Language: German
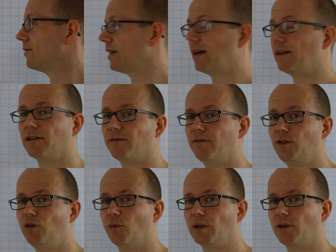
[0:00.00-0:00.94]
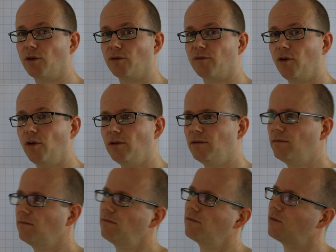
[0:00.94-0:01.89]
teilt das Video mit euren
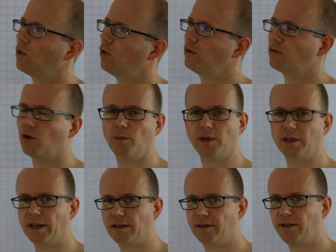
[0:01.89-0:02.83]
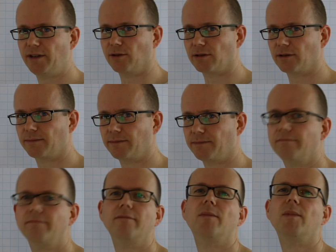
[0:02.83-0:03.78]
Freunden und kommentiert die Videos.
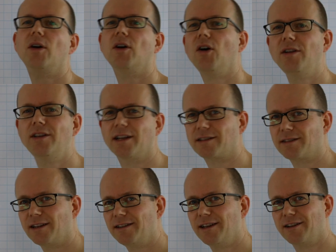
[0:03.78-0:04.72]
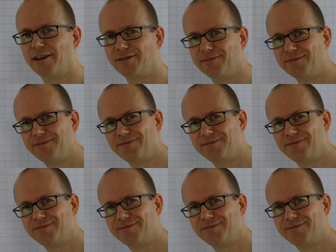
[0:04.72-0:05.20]
Und jetzt seid ihr dran.